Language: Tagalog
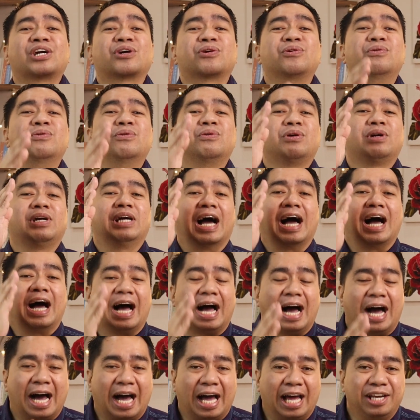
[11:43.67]
kung
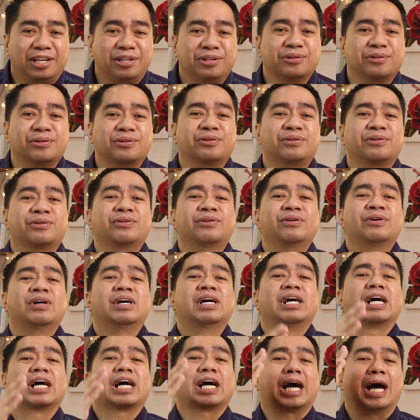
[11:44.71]
gaano
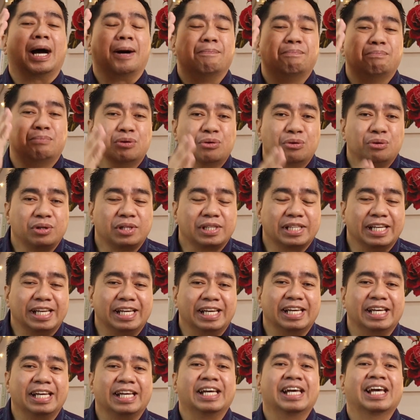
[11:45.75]

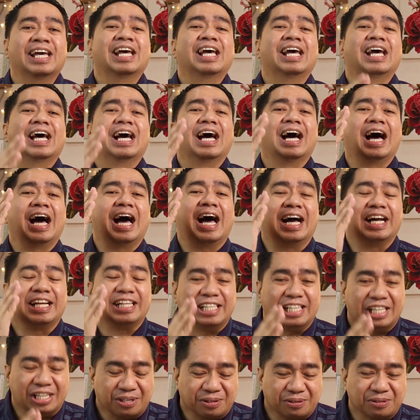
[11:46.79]
kabuti
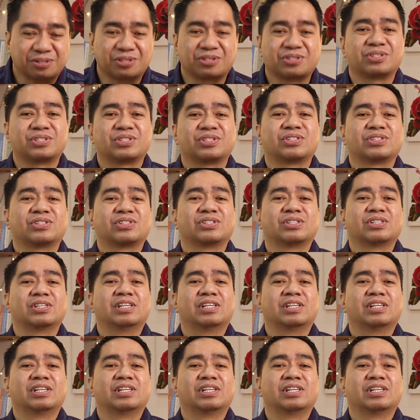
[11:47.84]
ang Diyos.